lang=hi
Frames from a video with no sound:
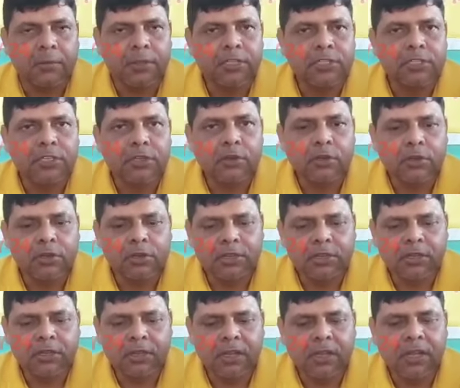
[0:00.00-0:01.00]
इन बीस जिलों
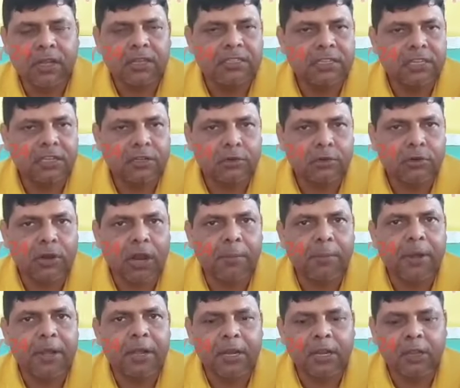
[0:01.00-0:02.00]
से जो
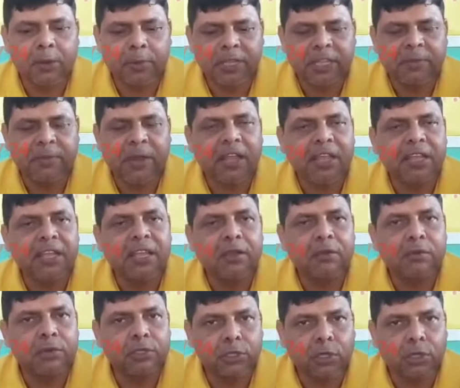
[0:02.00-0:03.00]
टूर्नामेंट के जो प्रतिभागी
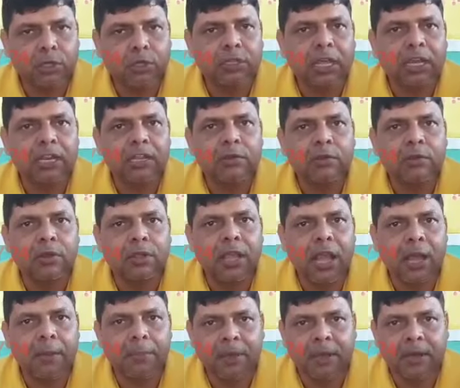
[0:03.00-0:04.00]
हैं वो चौदह तारीख
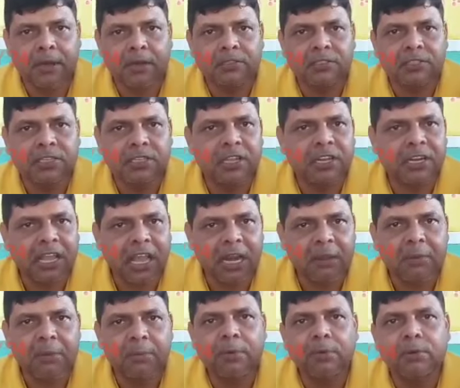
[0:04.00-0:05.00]
को यहाँ पर
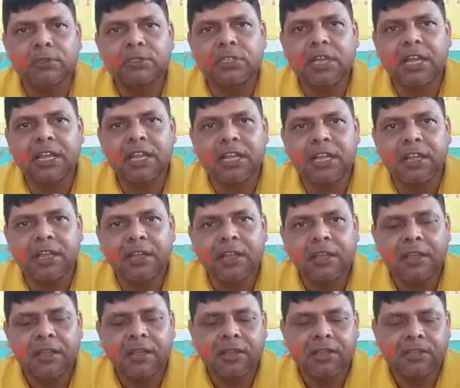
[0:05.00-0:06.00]
चंदनकारी में पहुँच
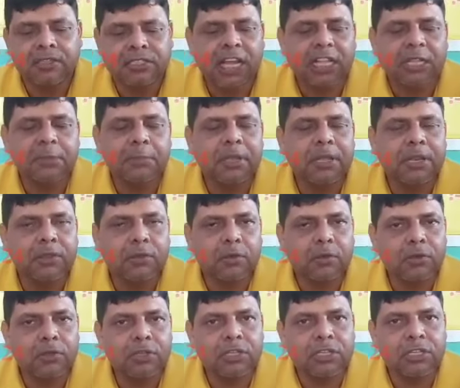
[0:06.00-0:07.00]
जाएंगे साथ में
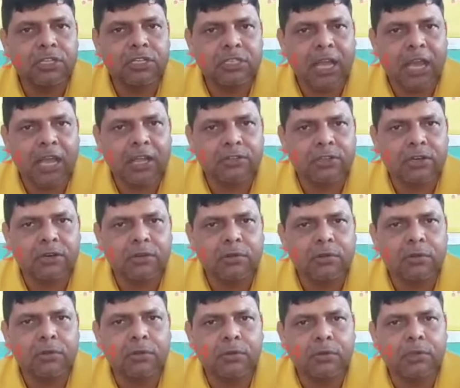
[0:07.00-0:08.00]
इनको इस
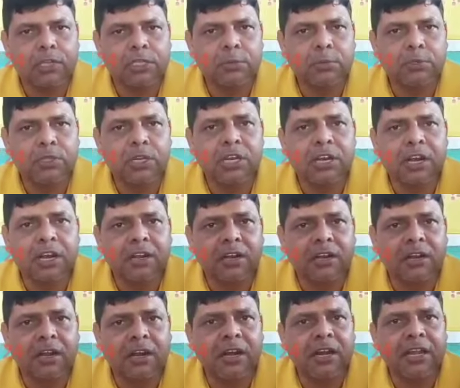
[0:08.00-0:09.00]
आयोजन को स्मूथली
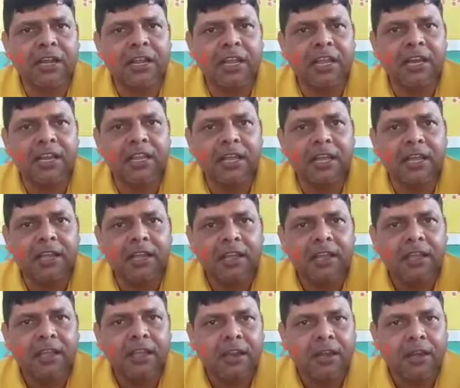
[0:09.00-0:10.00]
कंडक्ट करने के लिए
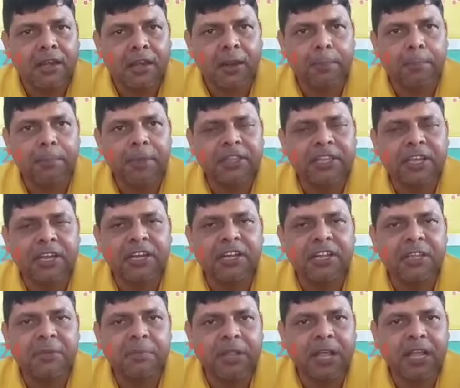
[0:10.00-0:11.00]
नब्बे
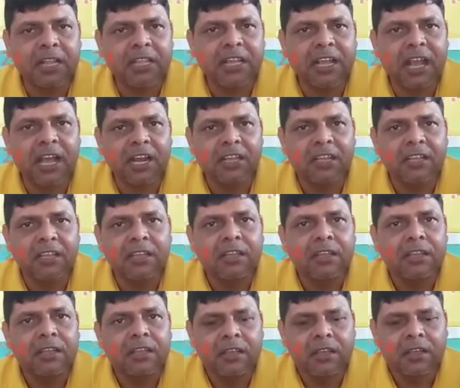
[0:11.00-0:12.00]
तकनीकी पदाधिकारी